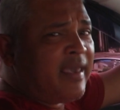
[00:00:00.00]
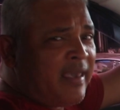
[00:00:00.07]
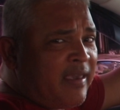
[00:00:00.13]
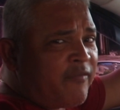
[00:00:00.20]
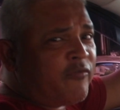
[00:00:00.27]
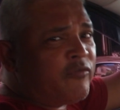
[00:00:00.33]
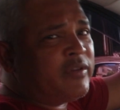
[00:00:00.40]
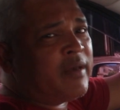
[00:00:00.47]
é
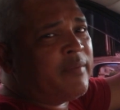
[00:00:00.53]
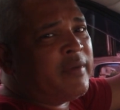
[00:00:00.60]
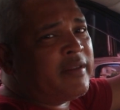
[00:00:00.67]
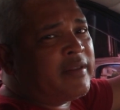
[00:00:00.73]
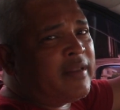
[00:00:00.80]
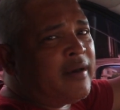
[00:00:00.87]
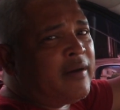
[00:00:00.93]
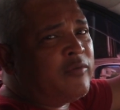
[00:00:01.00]

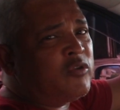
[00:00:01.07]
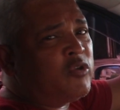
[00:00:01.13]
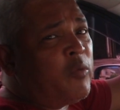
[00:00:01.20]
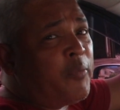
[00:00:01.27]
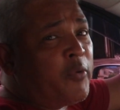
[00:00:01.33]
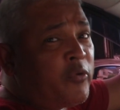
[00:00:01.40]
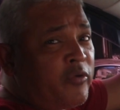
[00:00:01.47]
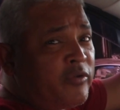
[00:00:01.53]
fundamental. Então
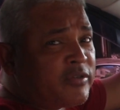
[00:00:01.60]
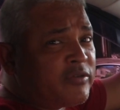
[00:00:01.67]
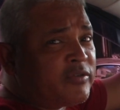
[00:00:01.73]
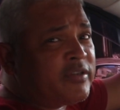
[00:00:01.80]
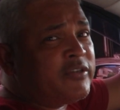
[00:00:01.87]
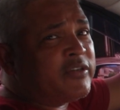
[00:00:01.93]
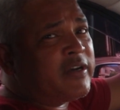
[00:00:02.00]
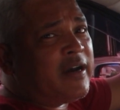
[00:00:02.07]
procure o seu
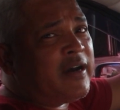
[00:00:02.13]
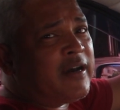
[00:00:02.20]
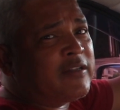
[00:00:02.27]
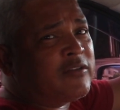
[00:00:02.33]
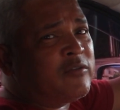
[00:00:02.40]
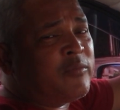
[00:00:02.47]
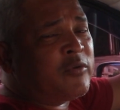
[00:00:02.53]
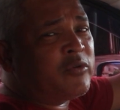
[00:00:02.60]
sindicato
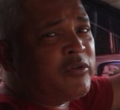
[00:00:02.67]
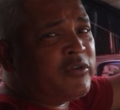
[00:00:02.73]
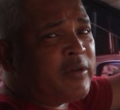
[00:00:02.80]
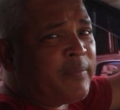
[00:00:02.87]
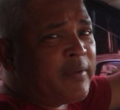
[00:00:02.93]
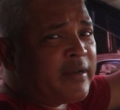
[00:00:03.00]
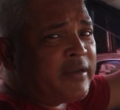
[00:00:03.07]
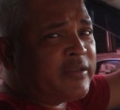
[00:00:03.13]
de motorista de
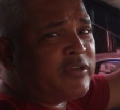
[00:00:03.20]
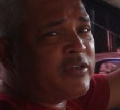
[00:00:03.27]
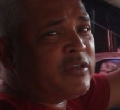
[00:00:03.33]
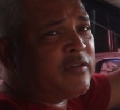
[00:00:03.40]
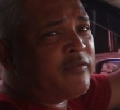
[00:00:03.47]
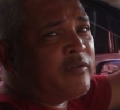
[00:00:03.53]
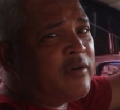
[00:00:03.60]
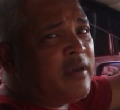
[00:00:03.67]

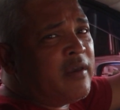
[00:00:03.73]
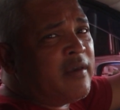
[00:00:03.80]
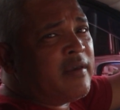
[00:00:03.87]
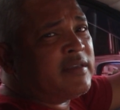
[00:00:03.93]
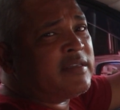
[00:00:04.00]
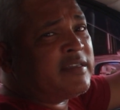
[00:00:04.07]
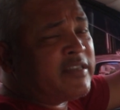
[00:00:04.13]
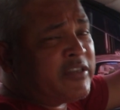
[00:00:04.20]
aplicativo,
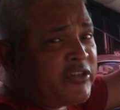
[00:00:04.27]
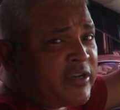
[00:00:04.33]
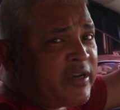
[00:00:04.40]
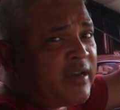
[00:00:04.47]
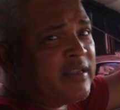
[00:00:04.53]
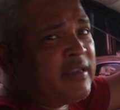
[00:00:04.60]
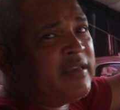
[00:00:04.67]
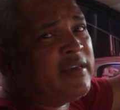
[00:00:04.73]
se
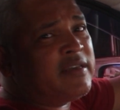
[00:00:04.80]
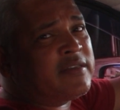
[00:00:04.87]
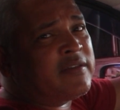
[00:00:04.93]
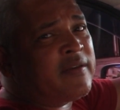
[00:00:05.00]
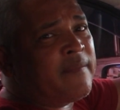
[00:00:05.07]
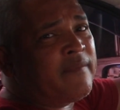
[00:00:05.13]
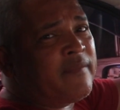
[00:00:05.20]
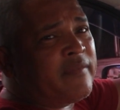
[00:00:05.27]

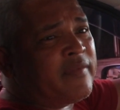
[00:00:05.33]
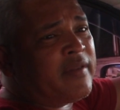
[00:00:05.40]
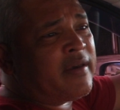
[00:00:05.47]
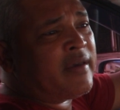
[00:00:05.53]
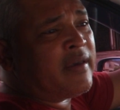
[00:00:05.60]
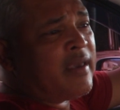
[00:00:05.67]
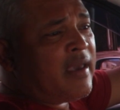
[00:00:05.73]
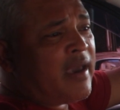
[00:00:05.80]
sindicalize.
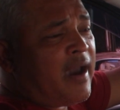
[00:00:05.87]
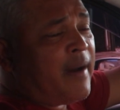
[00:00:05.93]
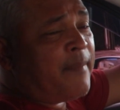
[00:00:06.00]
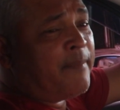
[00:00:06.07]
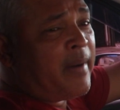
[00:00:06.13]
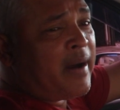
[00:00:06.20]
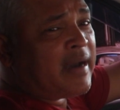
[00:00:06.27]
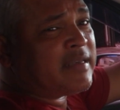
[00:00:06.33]
Né? A
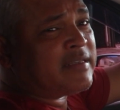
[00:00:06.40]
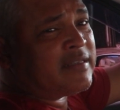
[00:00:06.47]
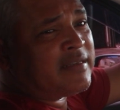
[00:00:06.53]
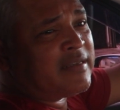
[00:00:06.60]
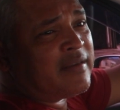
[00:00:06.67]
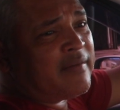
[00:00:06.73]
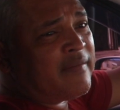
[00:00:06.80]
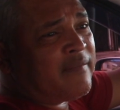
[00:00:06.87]

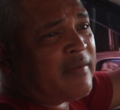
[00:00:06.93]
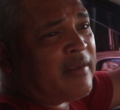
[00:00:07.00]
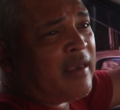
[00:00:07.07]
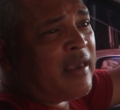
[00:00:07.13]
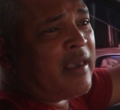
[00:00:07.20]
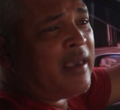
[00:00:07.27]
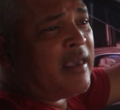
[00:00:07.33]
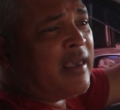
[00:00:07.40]
base
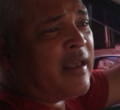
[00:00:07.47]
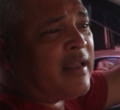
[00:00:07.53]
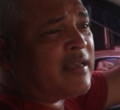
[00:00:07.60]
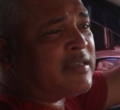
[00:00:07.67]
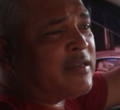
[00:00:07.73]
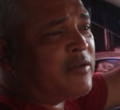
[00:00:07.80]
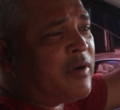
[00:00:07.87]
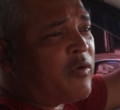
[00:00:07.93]
é, em
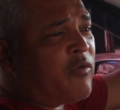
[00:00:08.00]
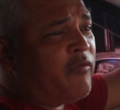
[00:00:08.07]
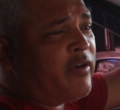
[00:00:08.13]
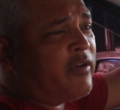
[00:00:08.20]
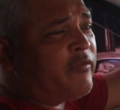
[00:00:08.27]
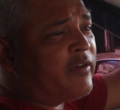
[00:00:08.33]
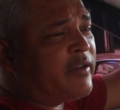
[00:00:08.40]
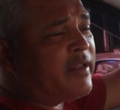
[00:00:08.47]
relação ao
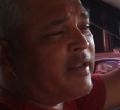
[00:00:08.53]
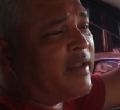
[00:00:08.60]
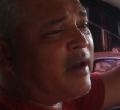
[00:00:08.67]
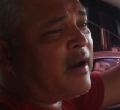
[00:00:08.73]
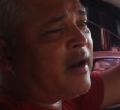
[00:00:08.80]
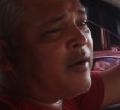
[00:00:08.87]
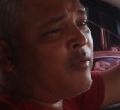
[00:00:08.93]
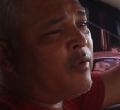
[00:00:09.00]
governo
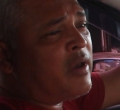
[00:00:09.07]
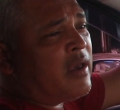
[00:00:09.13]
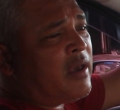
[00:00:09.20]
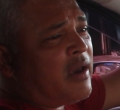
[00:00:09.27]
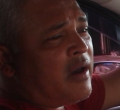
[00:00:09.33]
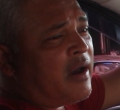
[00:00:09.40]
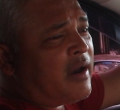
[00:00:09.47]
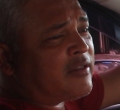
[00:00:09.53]
federal,
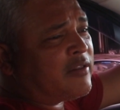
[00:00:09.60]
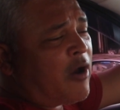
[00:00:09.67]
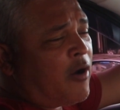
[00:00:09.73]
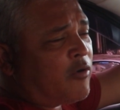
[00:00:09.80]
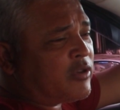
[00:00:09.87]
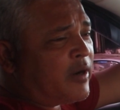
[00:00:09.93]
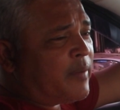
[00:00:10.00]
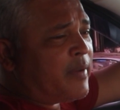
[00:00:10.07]
a,
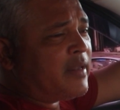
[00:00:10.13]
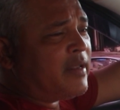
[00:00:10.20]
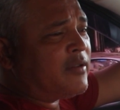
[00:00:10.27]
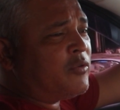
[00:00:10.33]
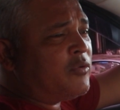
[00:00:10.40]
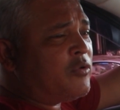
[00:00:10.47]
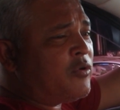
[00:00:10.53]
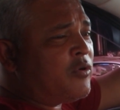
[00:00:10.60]
ao
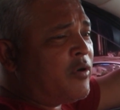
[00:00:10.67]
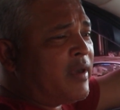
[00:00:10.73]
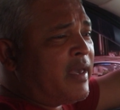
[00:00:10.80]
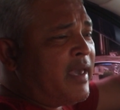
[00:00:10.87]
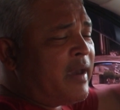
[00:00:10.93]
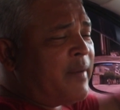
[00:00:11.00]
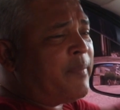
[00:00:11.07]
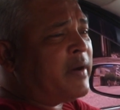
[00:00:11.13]
trabalhador, é
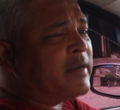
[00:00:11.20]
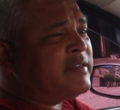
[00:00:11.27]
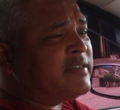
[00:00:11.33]
a parte